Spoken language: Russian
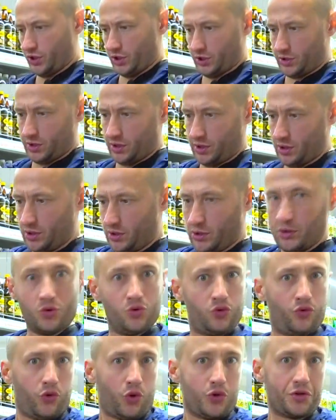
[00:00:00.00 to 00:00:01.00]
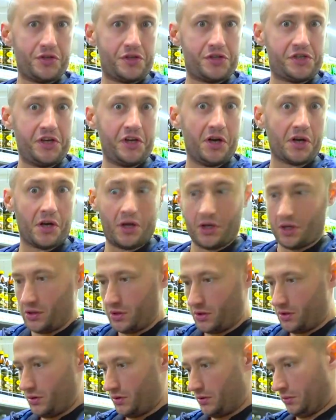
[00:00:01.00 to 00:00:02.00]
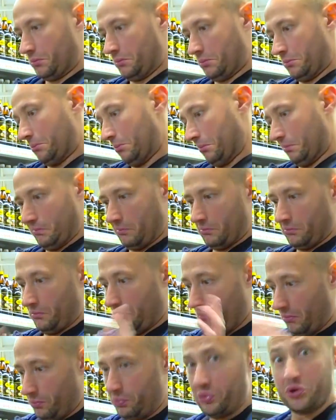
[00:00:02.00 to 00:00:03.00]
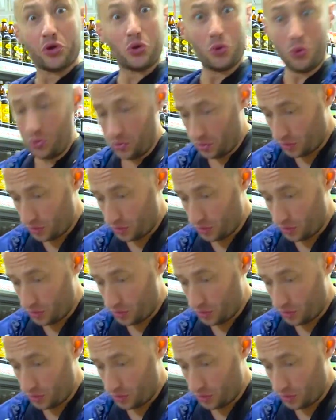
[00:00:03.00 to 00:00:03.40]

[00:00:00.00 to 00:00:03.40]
это, ну, вроде серое. Беру,